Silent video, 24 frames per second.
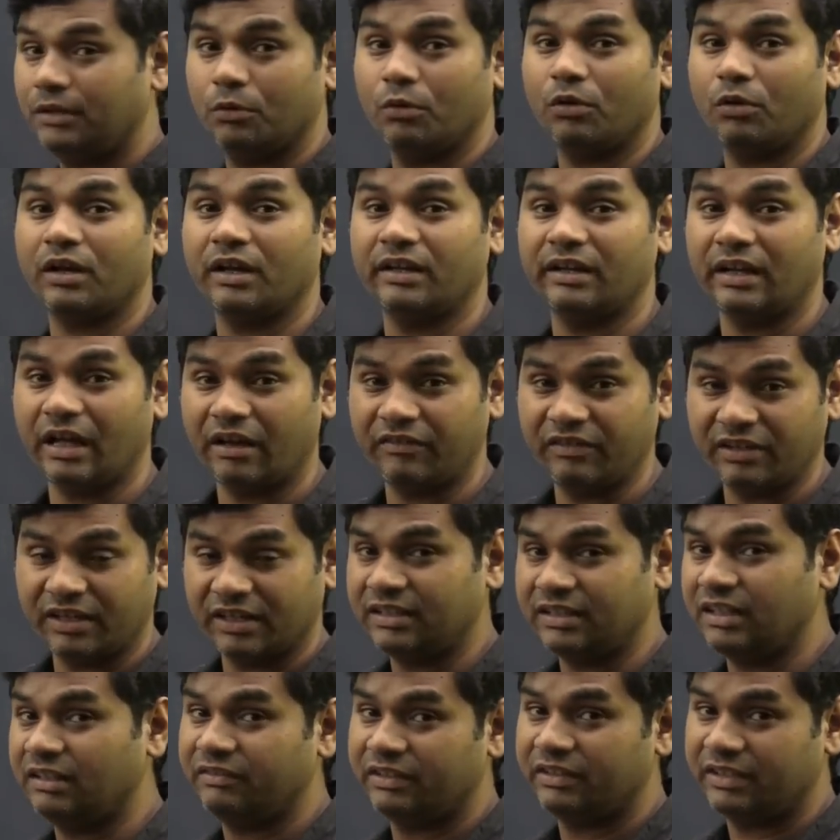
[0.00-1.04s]
ఒక
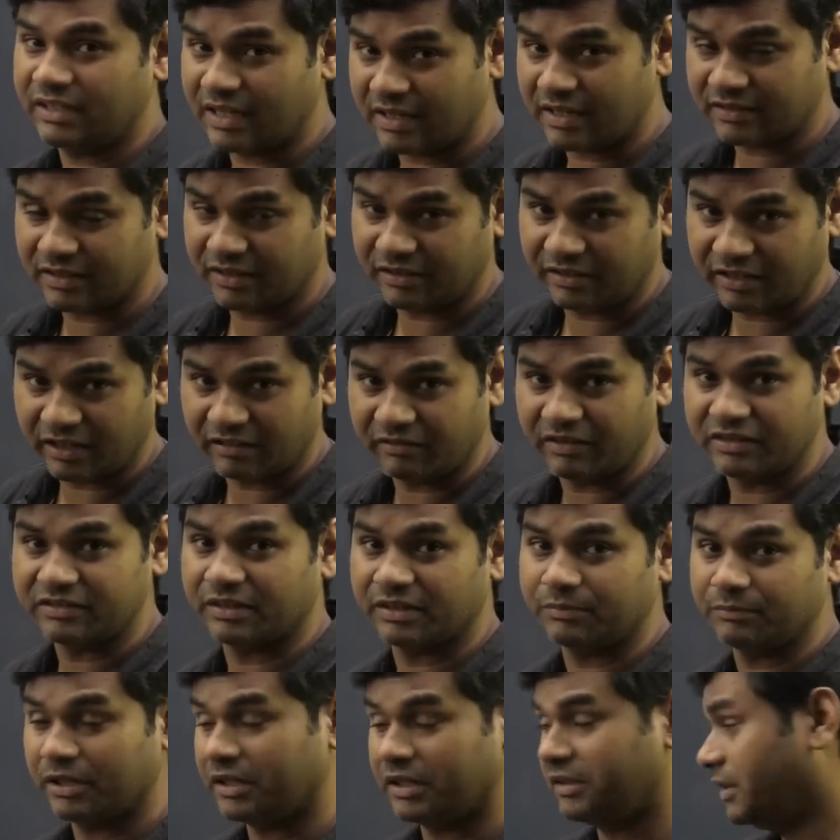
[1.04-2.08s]
నావికదళ విన్యాసాన్ని
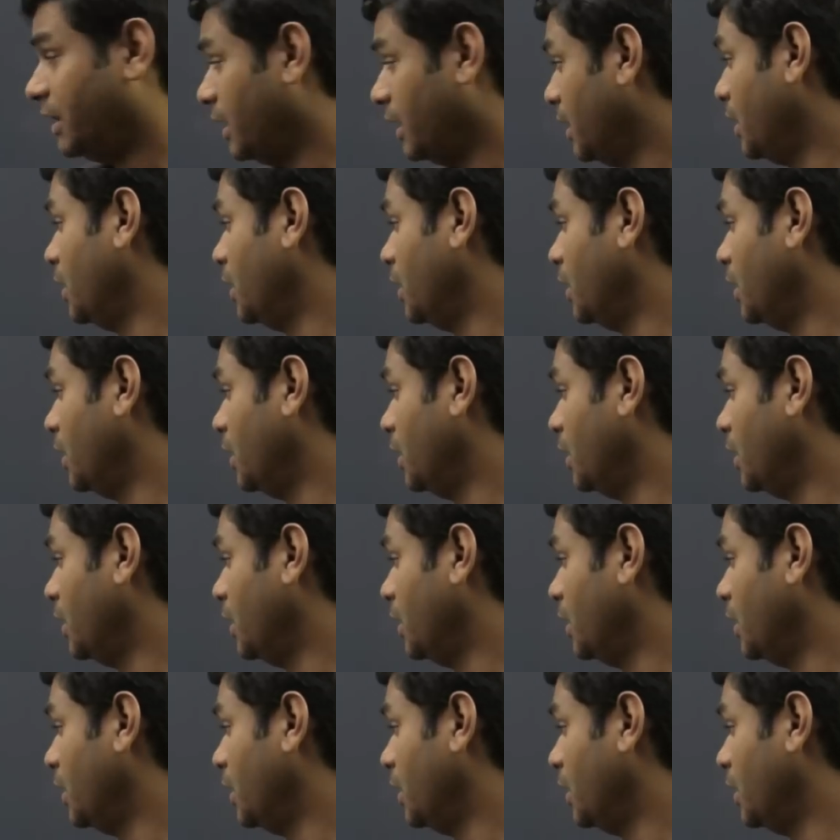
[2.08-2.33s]
నిర్వహించడం జరిగింది